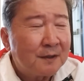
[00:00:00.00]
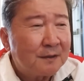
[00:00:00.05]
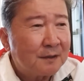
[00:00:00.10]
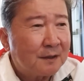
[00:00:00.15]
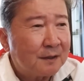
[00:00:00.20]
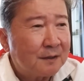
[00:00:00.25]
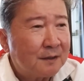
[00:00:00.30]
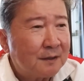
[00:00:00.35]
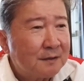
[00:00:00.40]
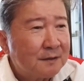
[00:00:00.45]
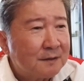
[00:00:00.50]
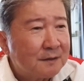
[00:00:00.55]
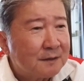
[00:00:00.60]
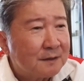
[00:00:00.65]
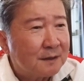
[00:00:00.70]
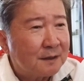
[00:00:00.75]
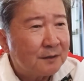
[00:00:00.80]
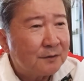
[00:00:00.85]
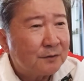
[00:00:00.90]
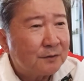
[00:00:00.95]
だから、
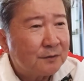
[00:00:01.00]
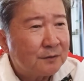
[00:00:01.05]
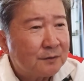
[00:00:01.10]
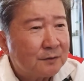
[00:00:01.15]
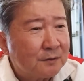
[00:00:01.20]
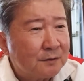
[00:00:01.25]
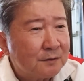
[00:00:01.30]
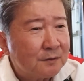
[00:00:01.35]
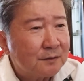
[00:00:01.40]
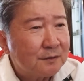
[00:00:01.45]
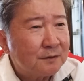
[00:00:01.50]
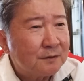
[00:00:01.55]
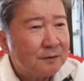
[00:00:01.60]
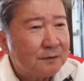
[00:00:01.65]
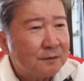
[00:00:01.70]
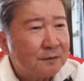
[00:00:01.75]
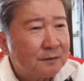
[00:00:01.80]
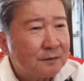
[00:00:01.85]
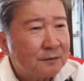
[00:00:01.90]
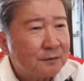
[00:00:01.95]

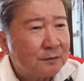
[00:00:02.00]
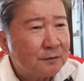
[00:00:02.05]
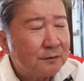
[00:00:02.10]
ど